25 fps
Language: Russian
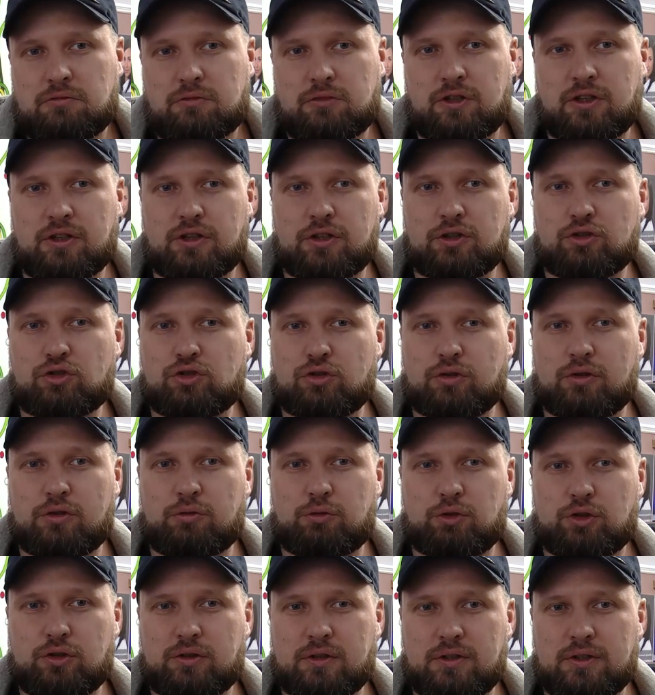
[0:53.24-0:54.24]
Надеюсь, что она
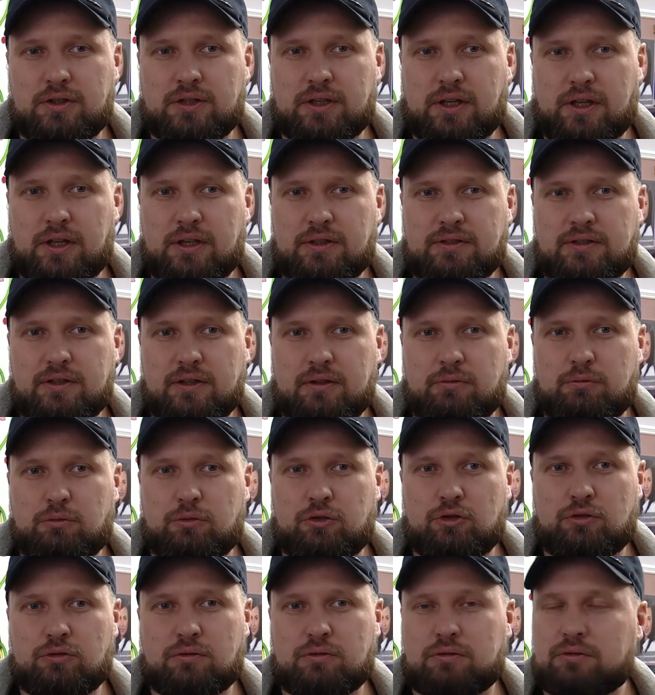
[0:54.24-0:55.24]
будет интересная,
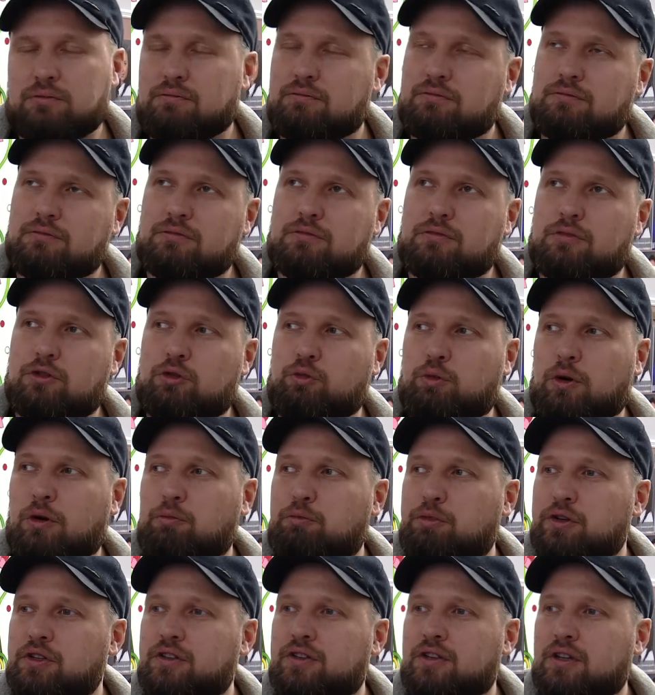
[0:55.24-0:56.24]
будет
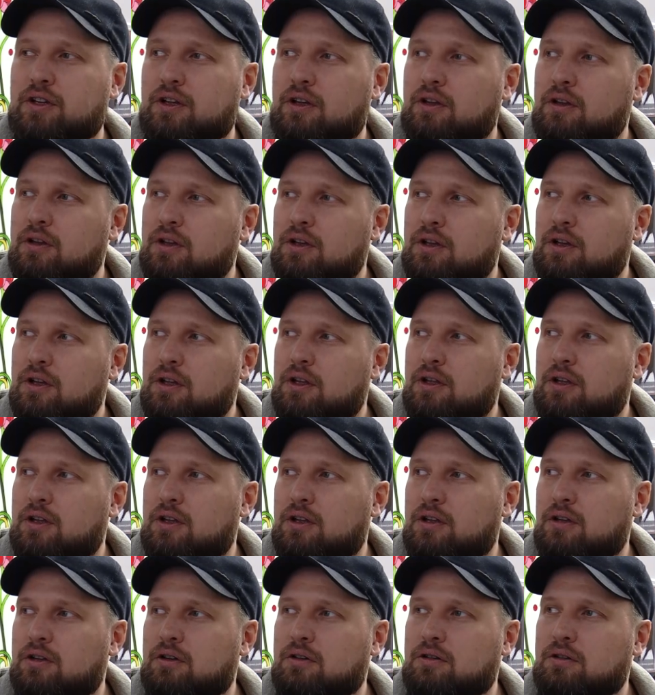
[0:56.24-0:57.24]
любопытная
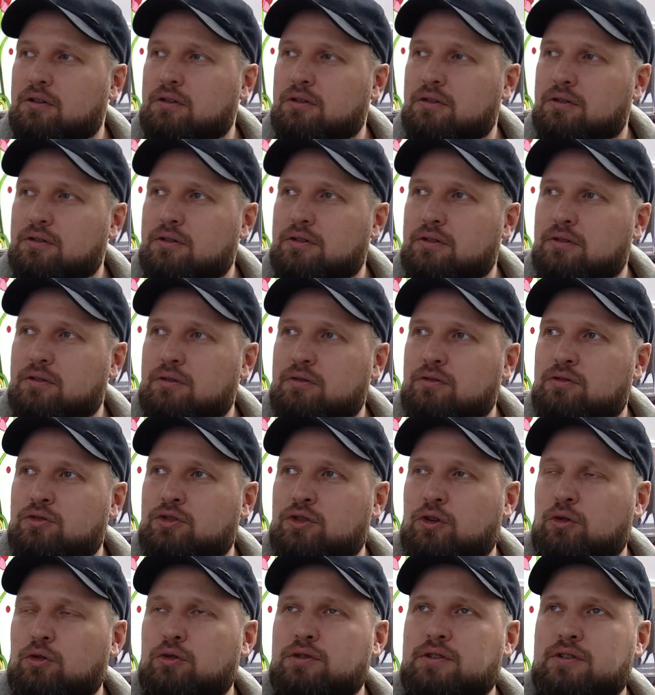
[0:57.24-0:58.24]
и
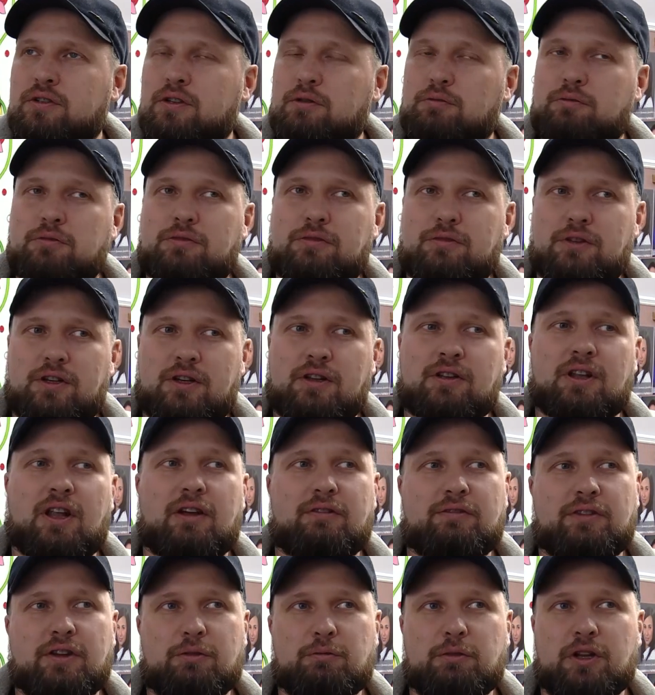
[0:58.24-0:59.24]
взрослым, и
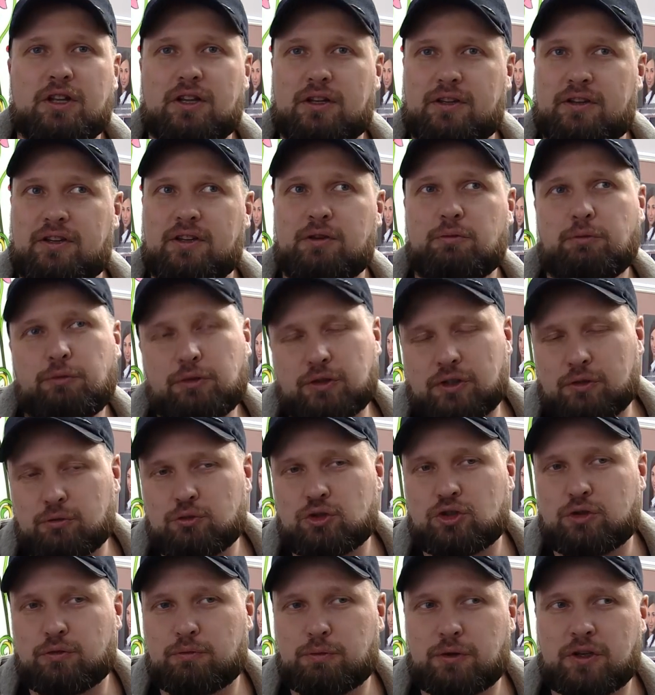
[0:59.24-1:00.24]
главное, молодым,
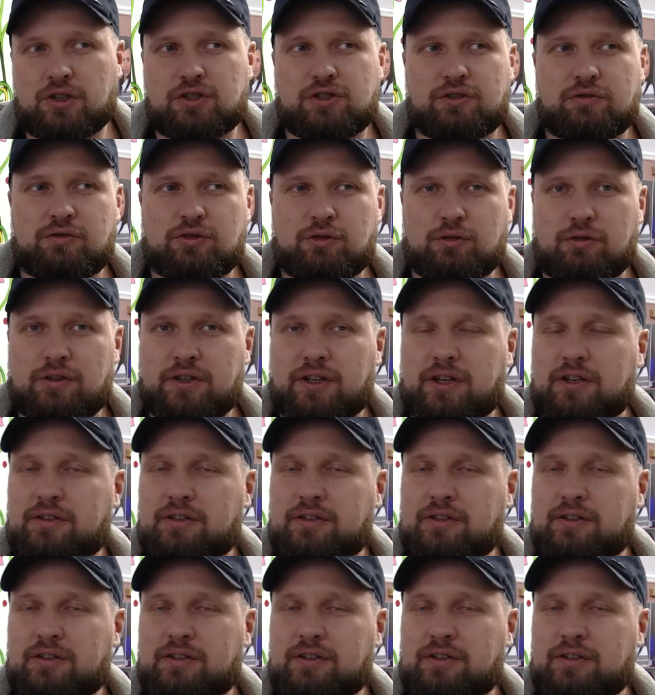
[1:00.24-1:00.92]
потому что прежде всего она